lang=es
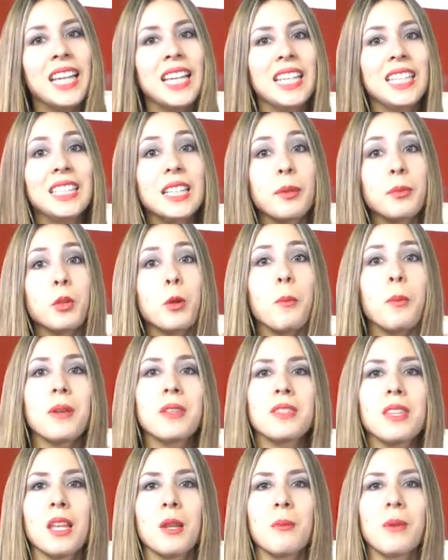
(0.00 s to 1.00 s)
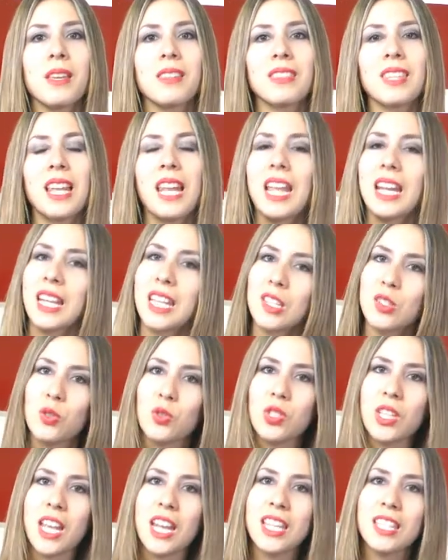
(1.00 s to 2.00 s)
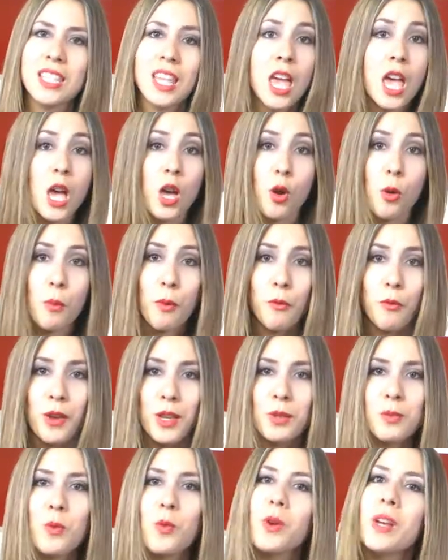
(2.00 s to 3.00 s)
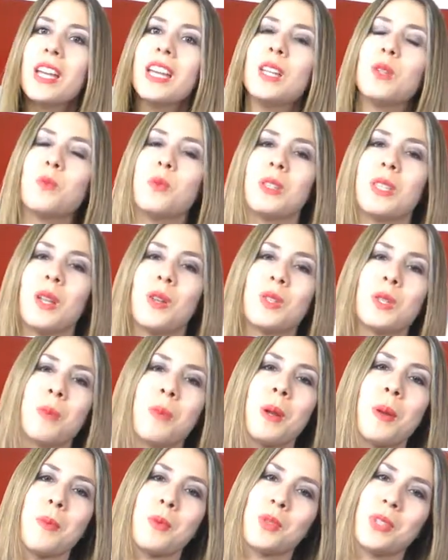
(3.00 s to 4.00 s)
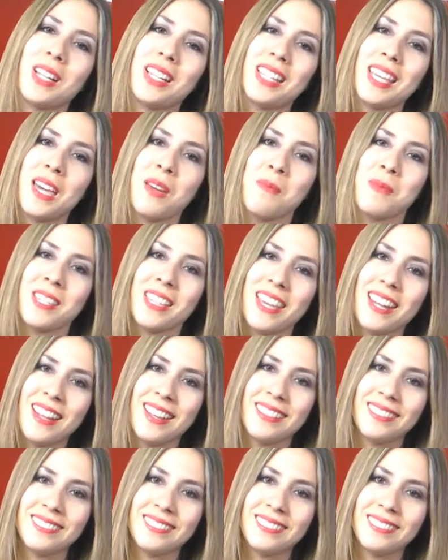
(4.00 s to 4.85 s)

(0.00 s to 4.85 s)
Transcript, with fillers: Y también nos pueden seguir mediante las redes sociales como Facebook y Twitter. Nos esperamos el día de mañana.